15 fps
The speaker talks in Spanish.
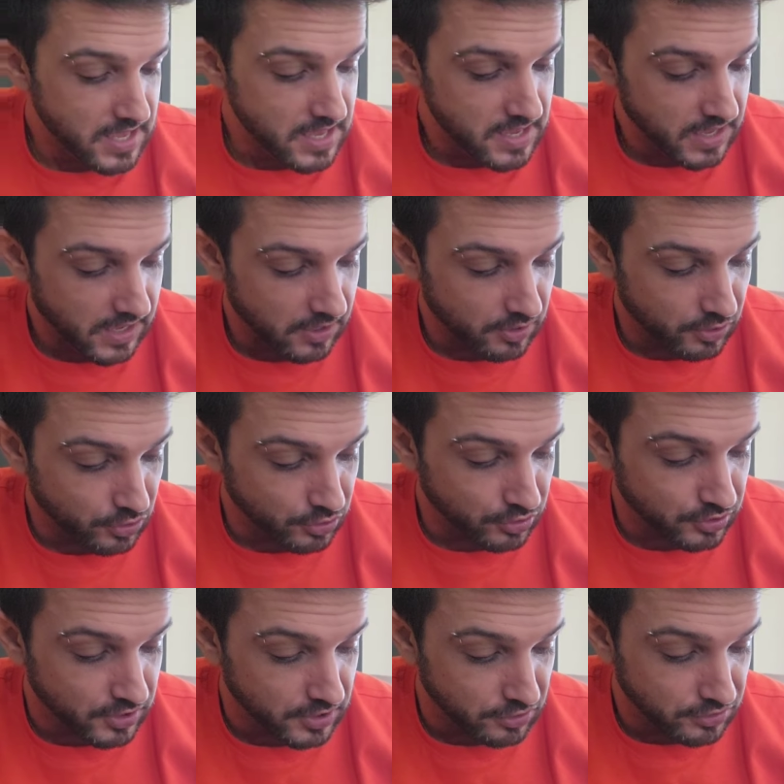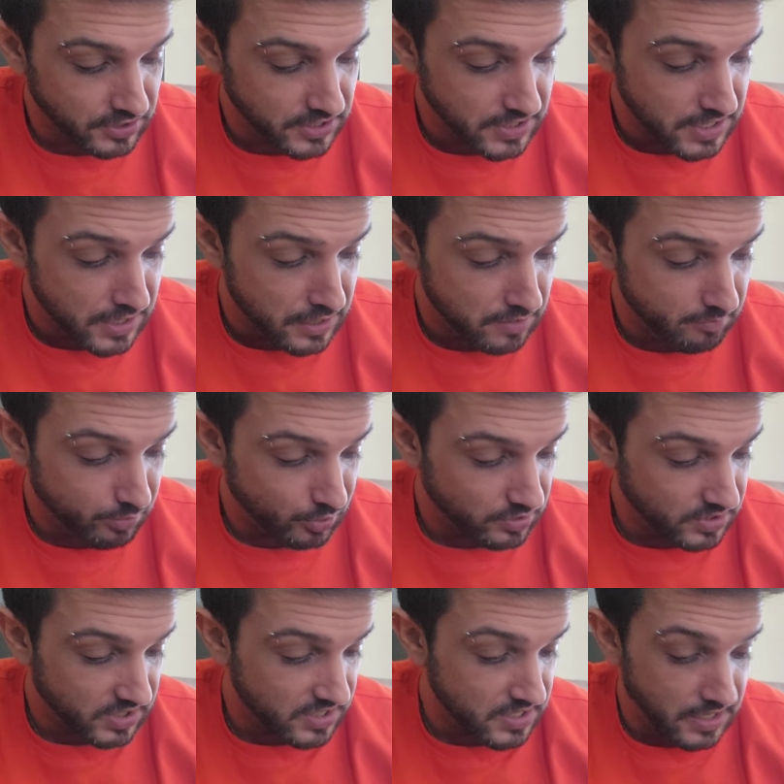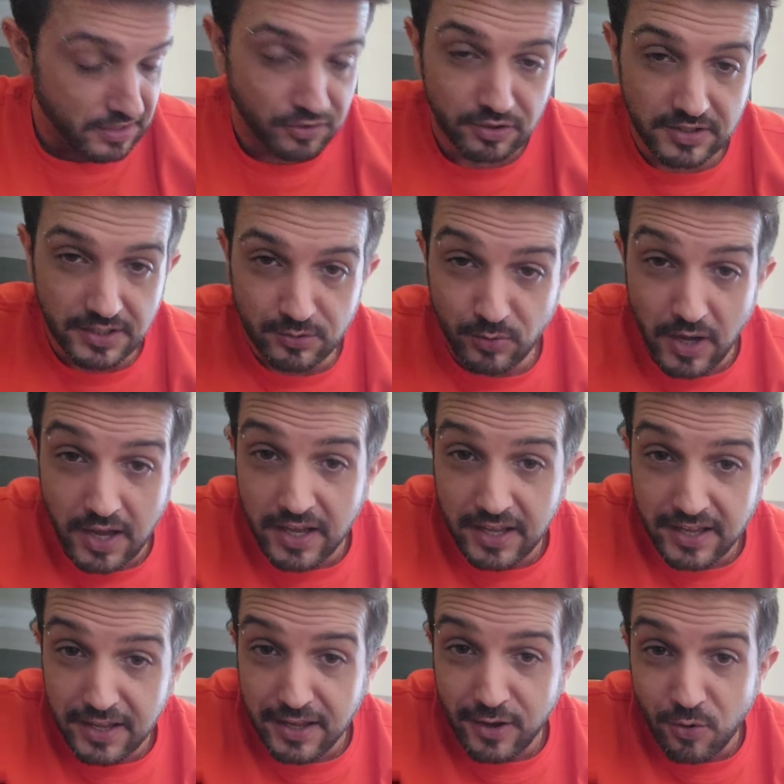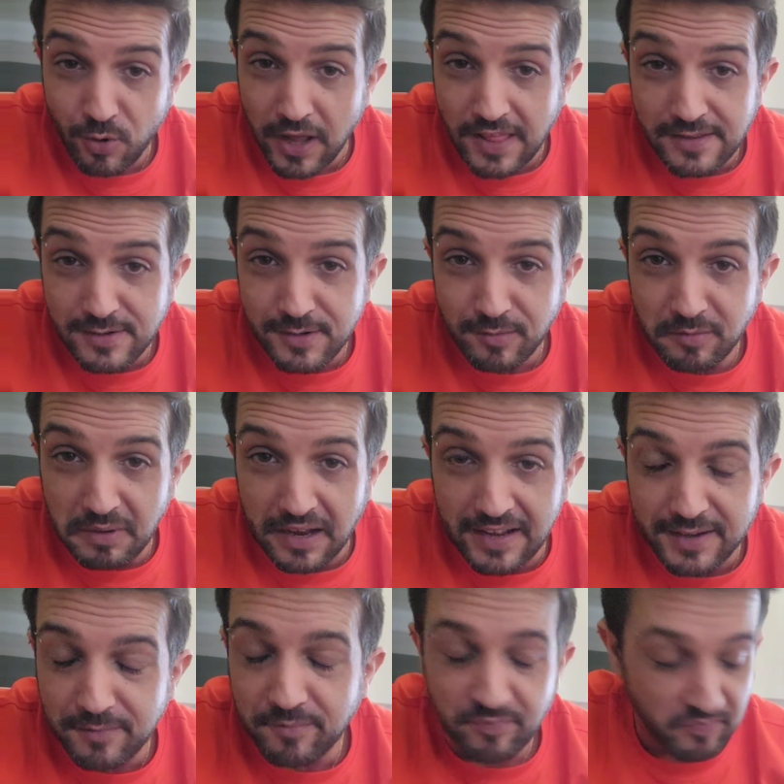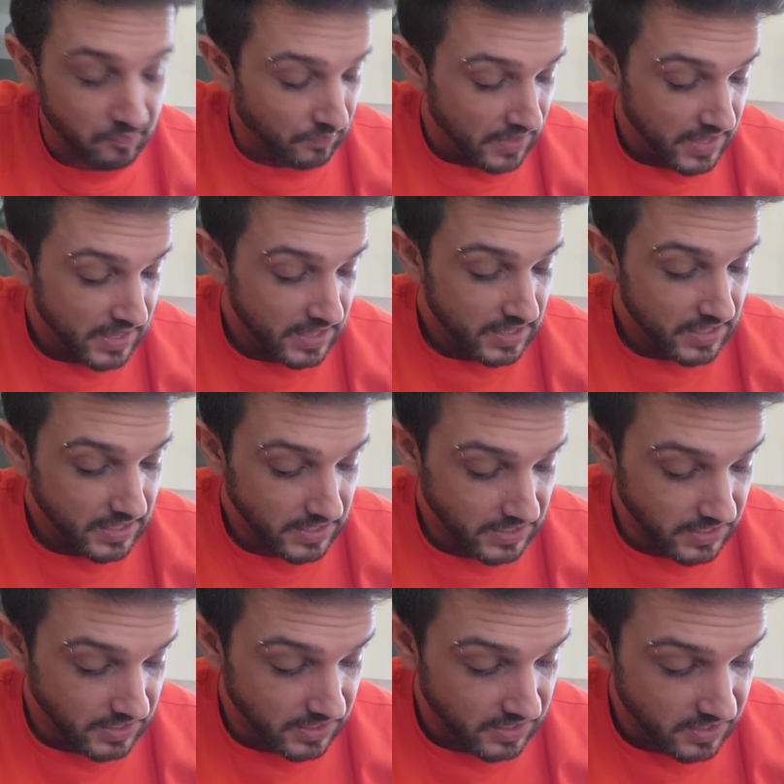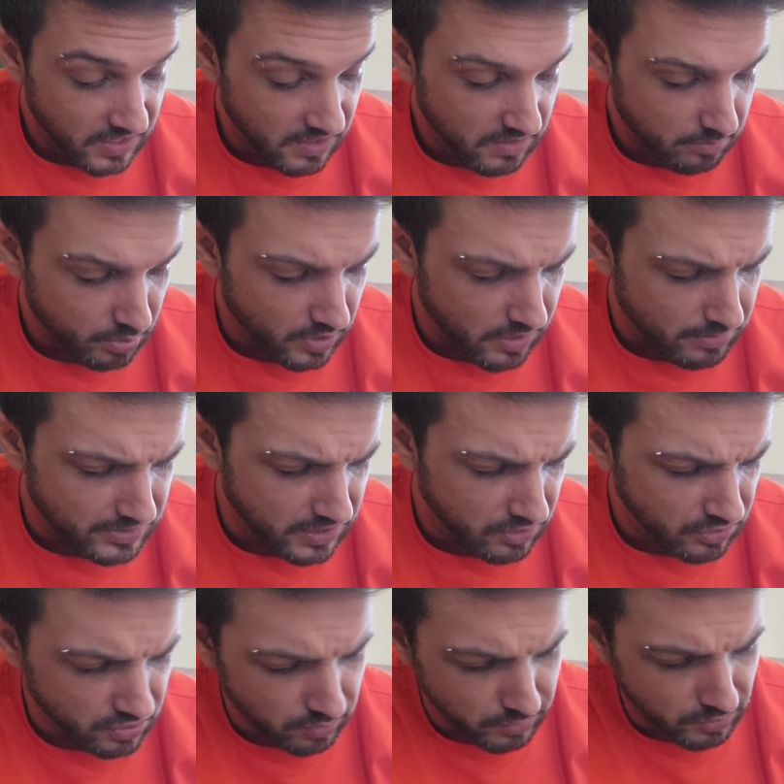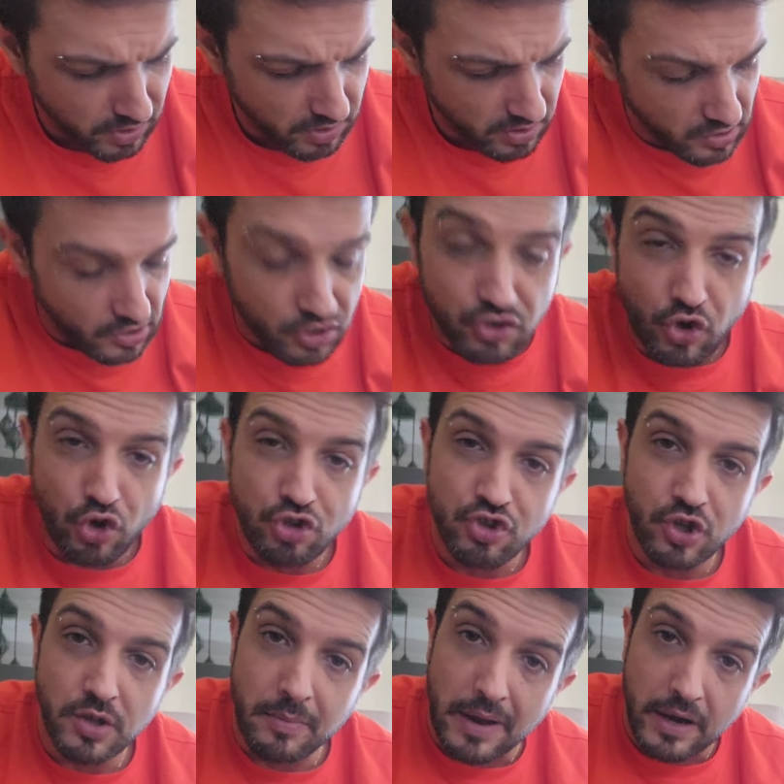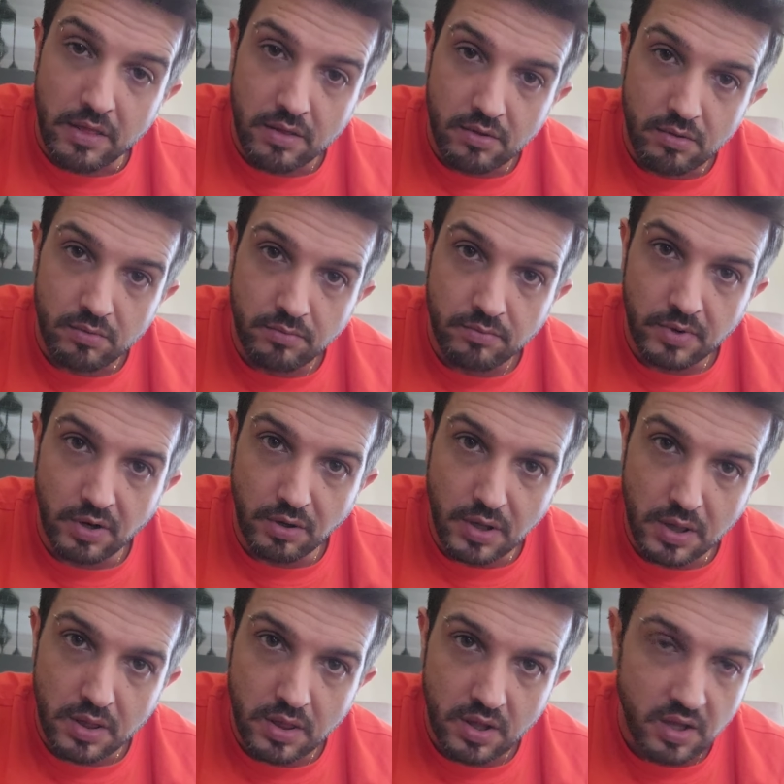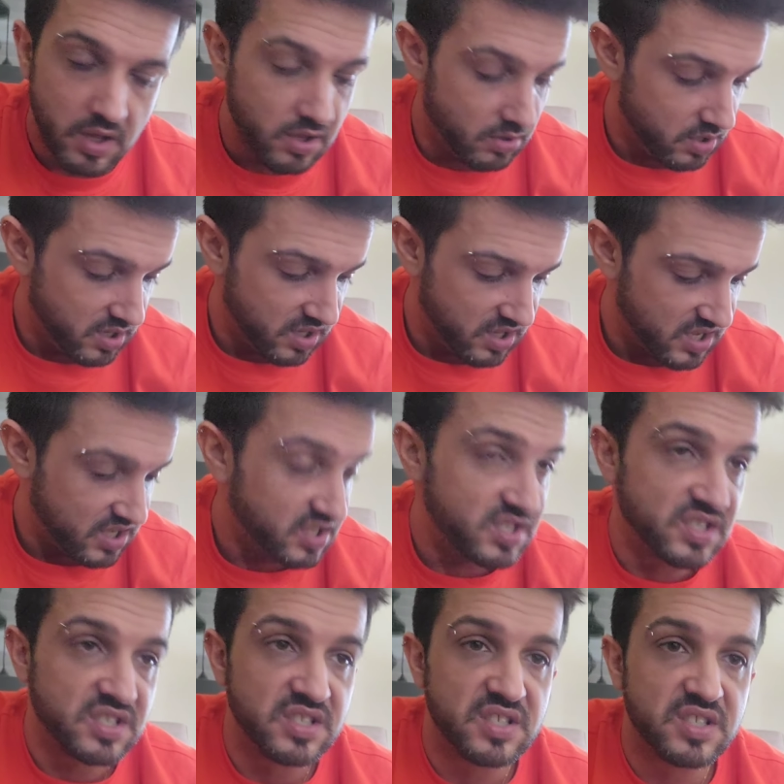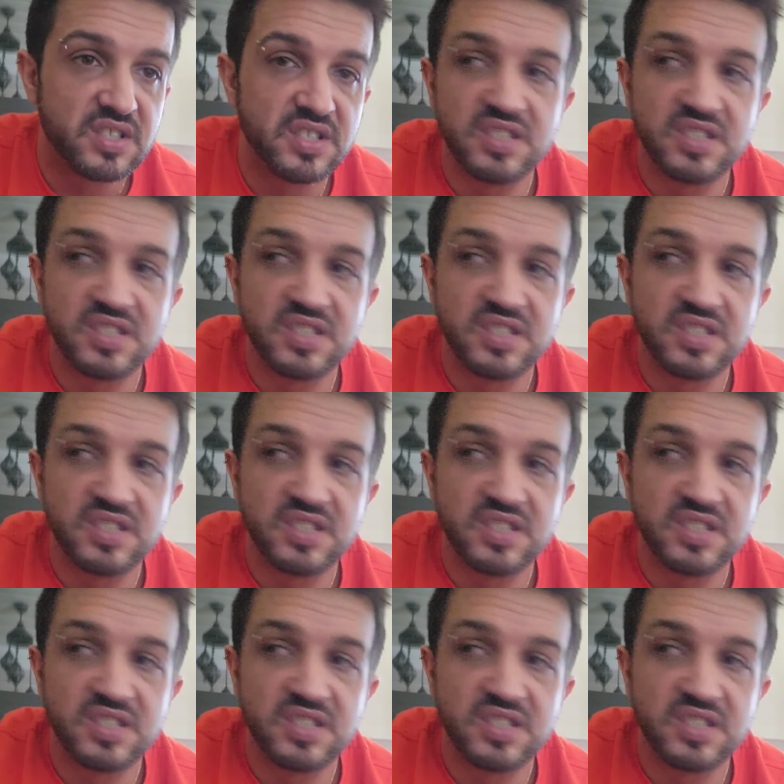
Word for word: y os quiero enseñar, pues que ya tengo el tatuaje curado, ¿vale? Y porque ha pasado, esto me lo hizo el 8 de marzo, me lo hice. ¿Y hoy qué día es?